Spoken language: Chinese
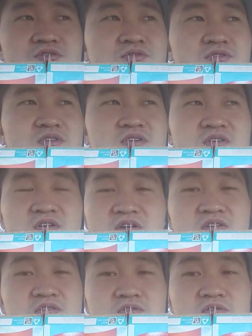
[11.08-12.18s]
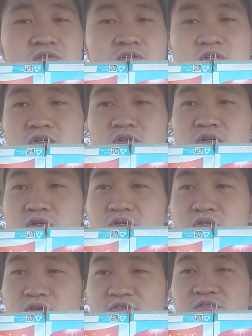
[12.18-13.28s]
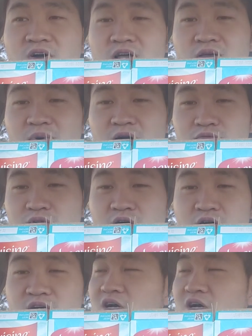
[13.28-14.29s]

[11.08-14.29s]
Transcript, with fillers: 估计也就能发一百多刀这